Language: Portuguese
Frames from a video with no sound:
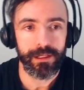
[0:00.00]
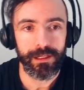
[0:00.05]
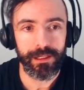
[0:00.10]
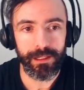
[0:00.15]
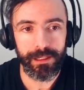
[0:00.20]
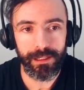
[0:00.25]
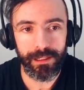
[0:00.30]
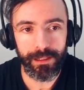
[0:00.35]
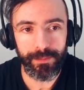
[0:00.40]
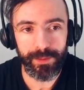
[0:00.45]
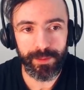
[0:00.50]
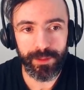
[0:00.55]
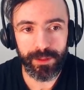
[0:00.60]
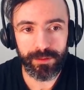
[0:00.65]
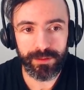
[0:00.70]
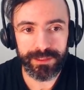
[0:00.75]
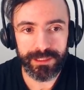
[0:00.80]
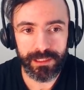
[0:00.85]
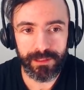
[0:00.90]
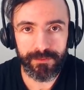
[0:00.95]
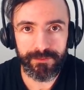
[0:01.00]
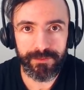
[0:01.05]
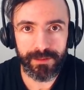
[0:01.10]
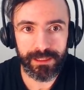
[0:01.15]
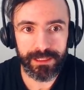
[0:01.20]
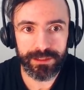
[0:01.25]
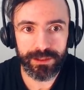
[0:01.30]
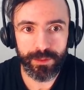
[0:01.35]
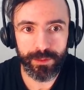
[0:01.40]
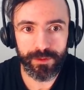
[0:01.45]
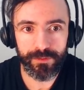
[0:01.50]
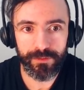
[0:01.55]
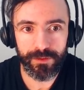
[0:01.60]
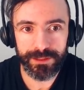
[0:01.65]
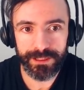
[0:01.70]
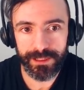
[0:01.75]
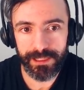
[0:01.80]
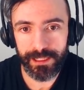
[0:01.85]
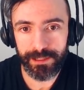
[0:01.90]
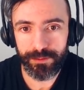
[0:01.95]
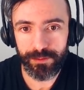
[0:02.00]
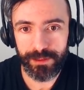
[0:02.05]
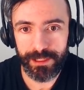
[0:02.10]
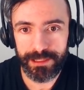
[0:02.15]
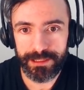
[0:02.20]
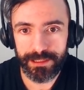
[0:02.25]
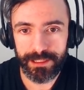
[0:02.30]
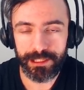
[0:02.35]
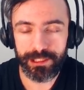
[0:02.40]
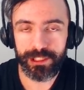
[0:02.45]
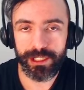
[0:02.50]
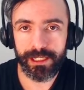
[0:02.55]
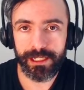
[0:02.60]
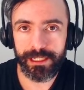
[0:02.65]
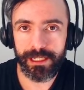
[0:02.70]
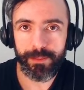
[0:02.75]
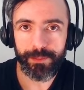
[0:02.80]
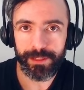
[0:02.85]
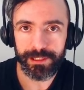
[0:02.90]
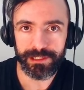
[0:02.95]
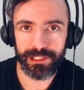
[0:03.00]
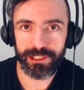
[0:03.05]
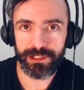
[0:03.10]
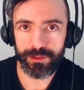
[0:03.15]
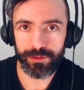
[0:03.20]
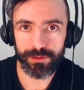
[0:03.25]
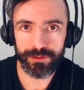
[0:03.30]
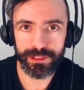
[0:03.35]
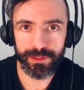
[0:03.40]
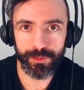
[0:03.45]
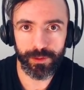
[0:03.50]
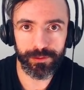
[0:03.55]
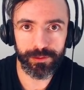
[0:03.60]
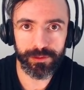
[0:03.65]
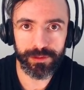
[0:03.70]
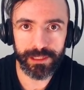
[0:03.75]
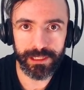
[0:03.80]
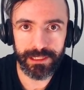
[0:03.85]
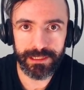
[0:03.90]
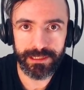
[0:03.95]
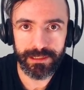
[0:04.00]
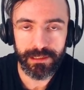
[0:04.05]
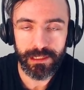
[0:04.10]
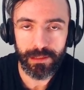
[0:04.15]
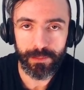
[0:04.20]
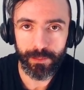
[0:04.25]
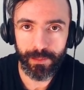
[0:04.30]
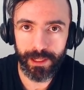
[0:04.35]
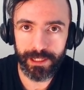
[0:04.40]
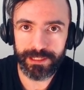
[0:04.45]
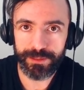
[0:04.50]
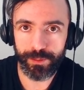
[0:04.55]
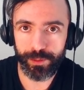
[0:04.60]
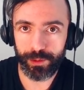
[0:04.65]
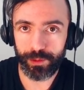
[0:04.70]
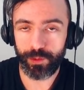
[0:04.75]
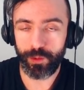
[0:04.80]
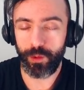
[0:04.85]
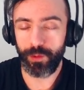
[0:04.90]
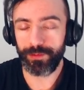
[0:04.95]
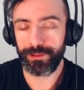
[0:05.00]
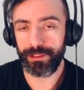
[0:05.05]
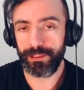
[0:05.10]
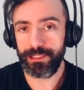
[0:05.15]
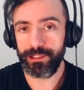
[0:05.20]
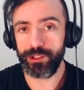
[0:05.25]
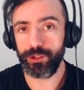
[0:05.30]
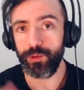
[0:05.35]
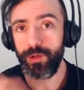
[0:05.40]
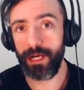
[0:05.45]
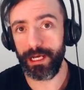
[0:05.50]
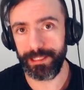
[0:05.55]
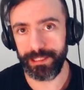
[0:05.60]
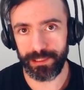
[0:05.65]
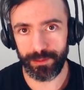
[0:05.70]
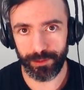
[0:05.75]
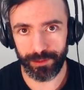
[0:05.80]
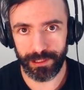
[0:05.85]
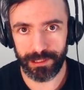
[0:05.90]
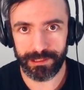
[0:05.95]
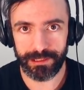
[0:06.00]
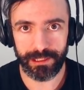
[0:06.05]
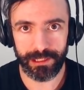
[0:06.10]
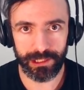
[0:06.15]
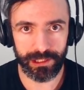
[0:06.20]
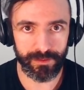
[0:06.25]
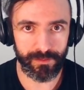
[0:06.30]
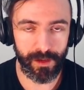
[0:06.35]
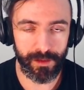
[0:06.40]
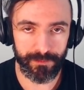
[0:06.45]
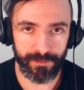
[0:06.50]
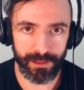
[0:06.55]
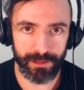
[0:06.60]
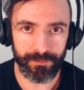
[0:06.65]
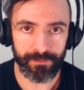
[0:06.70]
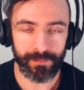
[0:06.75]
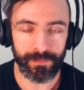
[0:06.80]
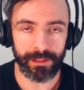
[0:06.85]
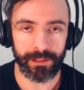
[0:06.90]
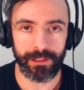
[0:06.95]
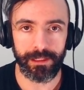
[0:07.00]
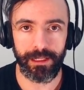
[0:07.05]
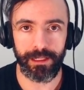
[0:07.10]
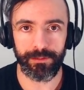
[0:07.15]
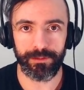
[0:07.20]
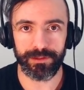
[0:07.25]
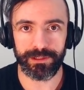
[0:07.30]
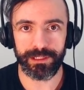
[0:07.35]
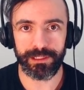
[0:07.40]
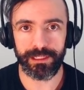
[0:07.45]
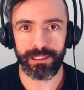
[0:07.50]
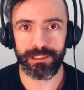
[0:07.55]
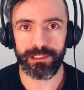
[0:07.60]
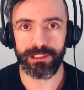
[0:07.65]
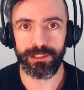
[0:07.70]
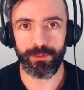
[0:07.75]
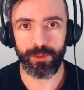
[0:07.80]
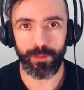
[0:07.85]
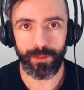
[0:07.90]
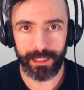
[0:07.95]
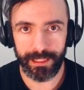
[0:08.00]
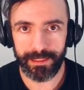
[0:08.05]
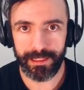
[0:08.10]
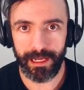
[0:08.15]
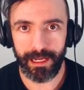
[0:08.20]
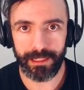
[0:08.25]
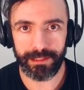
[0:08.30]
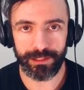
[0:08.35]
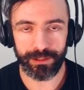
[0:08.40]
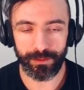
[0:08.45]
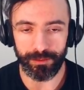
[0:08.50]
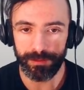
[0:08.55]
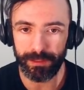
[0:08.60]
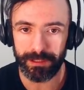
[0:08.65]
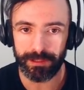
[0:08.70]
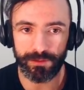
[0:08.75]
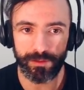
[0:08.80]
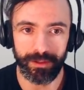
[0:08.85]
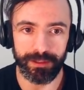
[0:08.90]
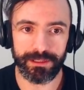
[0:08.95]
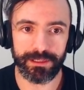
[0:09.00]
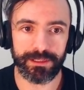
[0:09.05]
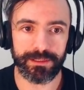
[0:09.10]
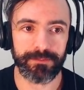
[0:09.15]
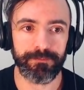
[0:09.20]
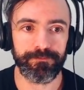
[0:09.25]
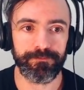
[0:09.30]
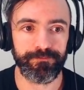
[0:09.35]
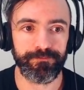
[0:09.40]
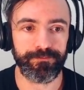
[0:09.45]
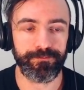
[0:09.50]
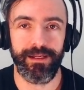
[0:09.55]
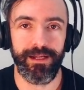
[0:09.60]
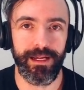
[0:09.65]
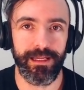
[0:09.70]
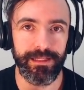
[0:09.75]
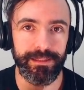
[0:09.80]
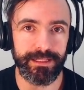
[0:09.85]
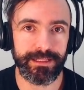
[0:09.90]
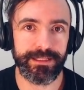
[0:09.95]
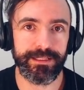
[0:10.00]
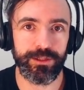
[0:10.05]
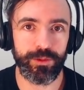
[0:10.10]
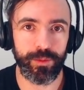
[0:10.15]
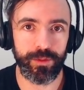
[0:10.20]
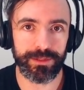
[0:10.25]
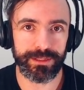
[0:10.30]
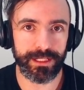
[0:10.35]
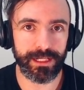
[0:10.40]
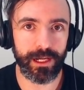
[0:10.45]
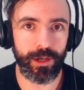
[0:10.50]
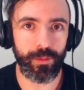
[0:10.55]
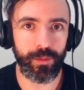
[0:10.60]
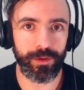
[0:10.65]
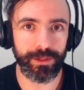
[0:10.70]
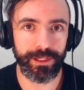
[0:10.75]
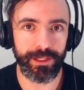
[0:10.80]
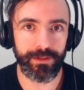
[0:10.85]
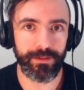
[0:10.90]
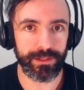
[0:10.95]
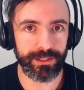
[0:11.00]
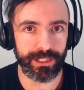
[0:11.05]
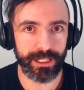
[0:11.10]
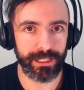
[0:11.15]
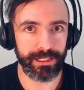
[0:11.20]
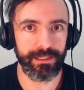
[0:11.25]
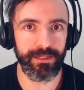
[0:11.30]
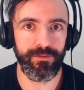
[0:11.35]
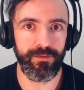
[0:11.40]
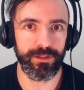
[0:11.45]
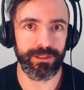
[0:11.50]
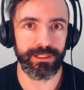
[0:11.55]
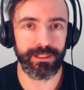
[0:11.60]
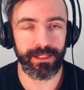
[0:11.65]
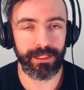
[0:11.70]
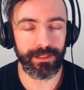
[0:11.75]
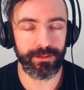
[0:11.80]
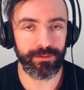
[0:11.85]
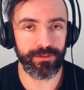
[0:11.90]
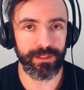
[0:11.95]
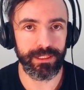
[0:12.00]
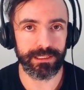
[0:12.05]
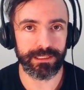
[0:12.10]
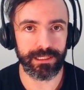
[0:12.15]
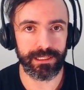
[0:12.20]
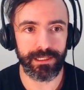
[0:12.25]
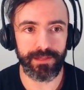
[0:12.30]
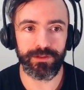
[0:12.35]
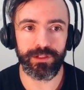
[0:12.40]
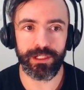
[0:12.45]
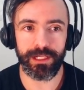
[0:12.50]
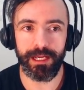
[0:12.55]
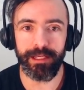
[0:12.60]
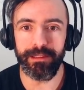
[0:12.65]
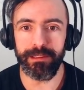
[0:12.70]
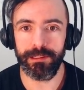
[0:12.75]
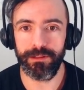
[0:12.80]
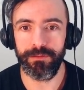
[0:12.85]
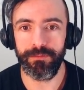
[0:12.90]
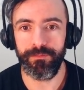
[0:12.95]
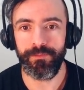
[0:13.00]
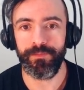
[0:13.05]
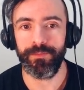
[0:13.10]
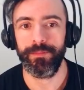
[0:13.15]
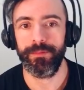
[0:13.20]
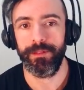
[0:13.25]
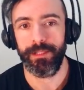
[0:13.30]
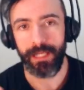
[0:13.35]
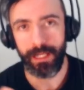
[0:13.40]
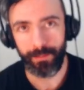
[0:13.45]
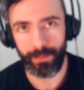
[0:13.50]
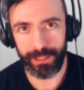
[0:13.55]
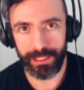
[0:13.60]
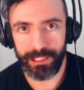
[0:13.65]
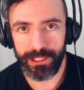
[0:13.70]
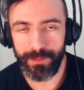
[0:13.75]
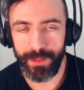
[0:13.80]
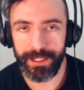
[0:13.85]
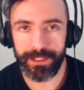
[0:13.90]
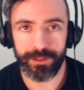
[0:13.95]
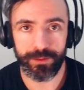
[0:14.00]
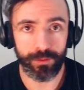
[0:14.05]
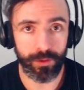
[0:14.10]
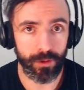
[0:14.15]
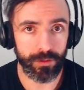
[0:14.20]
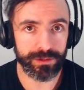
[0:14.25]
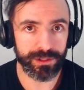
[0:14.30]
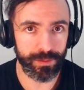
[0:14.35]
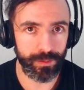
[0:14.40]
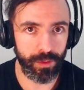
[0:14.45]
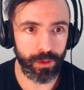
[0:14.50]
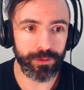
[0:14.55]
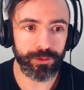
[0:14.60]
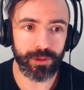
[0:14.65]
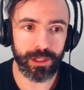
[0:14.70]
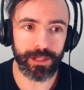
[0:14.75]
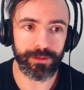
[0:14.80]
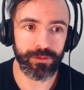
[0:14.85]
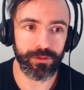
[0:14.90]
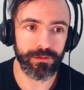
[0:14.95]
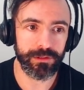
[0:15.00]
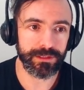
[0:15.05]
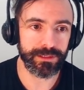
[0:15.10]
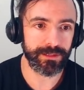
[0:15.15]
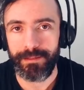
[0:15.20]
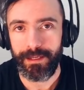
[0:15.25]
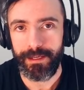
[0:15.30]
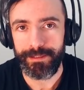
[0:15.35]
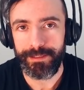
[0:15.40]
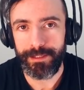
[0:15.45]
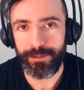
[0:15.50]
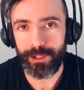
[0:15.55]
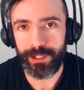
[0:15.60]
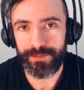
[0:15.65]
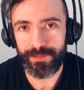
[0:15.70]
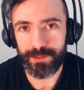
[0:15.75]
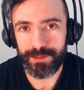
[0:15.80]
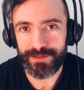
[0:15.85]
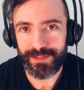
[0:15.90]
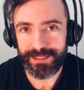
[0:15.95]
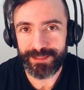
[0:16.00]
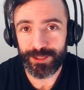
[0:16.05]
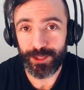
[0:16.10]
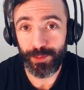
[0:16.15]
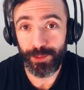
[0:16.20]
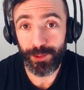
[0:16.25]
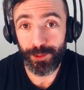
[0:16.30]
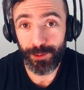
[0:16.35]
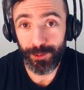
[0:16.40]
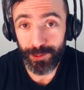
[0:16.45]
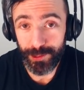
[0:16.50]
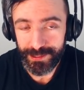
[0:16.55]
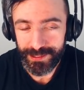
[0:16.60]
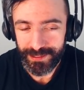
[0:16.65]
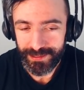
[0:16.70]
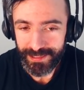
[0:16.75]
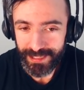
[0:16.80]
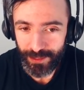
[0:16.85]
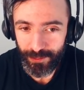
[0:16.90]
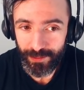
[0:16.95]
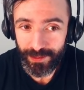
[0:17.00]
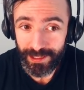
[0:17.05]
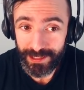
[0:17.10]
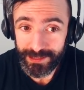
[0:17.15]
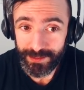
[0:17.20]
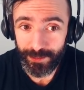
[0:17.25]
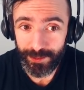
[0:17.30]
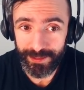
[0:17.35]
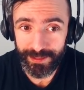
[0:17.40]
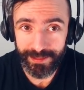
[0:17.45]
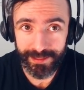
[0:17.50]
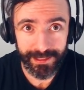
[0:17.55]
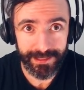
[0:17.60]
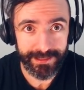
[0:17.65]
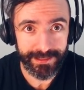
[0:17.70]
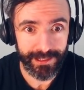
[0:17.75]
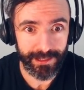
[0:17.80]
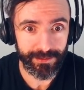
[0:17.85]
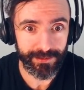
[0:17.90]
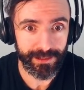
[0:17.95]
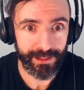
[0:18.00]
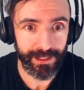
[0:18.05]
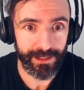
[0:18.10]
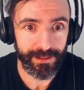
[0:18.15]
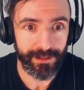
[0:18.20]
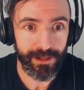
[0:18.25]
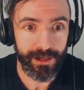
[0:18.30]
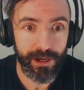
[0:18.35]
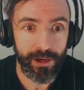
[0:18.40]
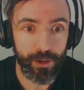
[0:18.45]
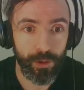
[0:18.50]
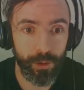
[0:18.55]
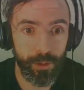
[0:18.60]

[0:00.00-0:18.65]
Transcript: É, a primeira coisa que ela fala é sobre o Força da Natureza, que chegaria pra gente no 11.13, mas por conta da enxurrada de mudança que já vai vir é, nos itens de mobilidade e outras coisas, ela decidiu postergar um pouquinho a chegada da Força da Natureza, que deve chegar então aparentemente no 11.14. E agora vamos falar sobre o Lucian, que é um caso muito engraçado, cara. O